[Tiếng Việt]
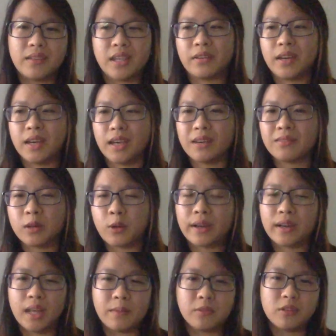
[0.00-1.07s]
và nhiều khi cái
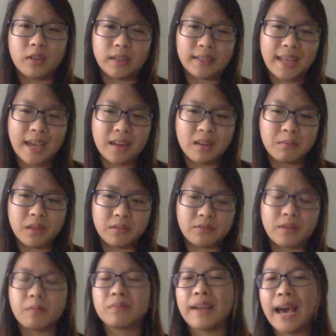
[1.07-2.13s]
quan điểm của người ta nó
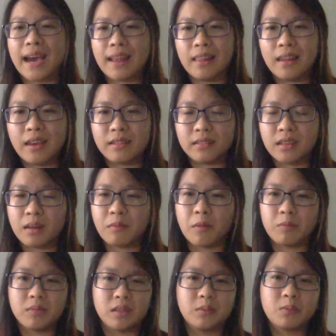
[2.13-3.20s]
bị phóng đại lên cho
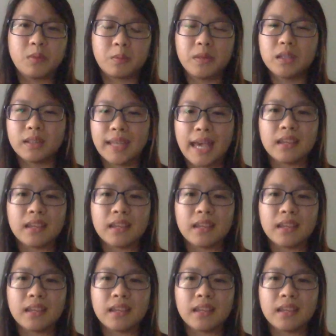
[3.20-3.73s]
một những mục đích